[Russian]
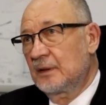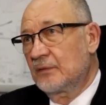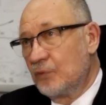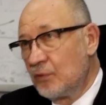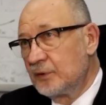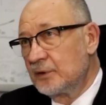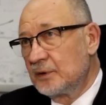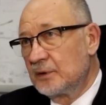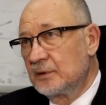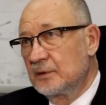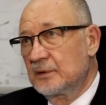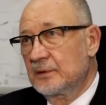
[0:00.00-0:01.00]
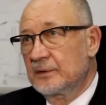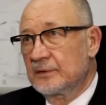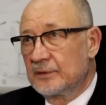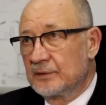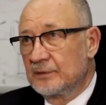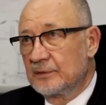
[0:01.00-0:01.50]
в холдинг
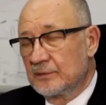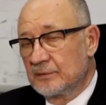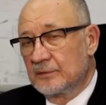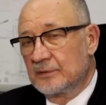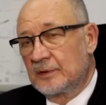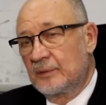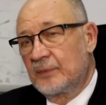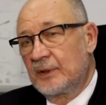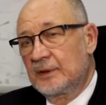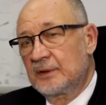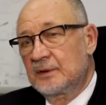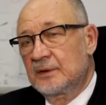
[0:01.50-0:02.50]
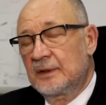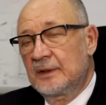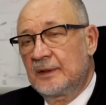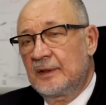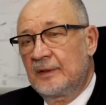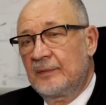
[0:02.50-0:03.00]
с, с компанией.
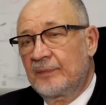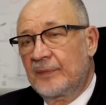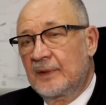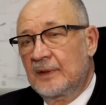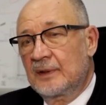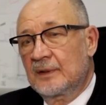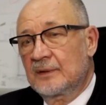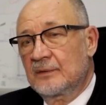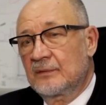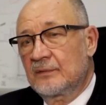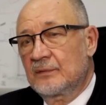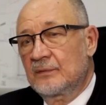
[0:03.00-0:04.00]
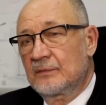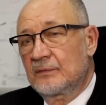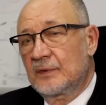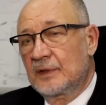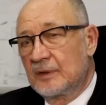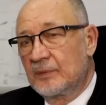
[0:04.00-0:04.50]
Э,
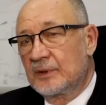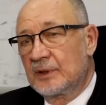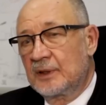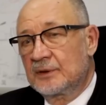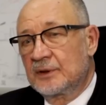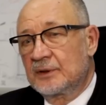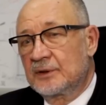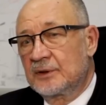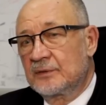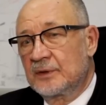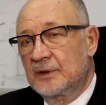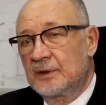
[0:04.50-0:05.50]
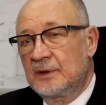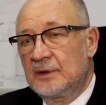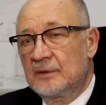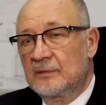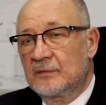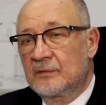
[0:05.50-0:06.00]
Великобритании зарегистрированы,
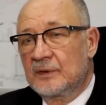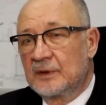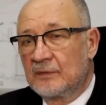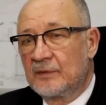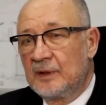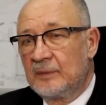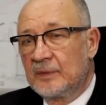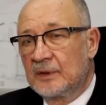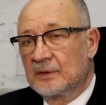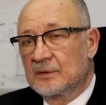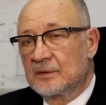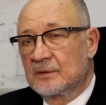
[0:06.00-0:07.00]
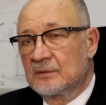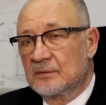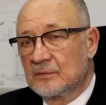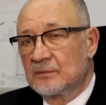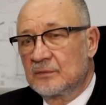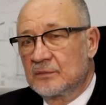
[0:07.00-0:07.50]
и в это время
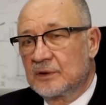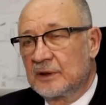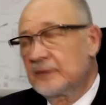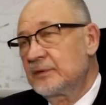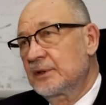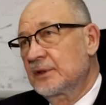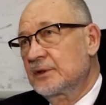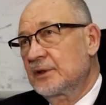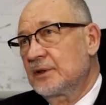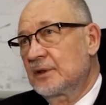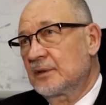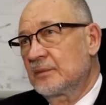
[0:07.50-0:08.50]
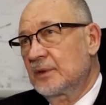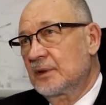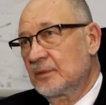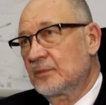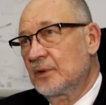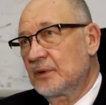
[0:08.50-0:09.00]
ну, становиться акционерами.
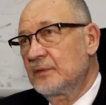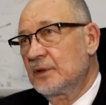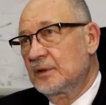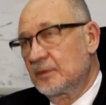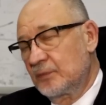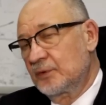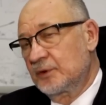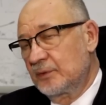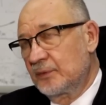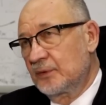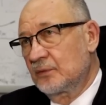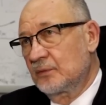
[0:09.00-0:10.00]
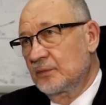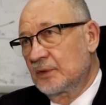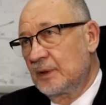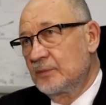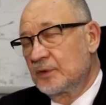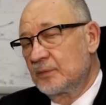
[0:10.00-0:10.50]
Это более выгодно будет, чем потом.
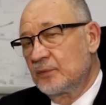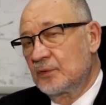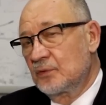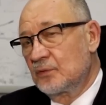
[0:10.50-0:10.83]
Там уже будет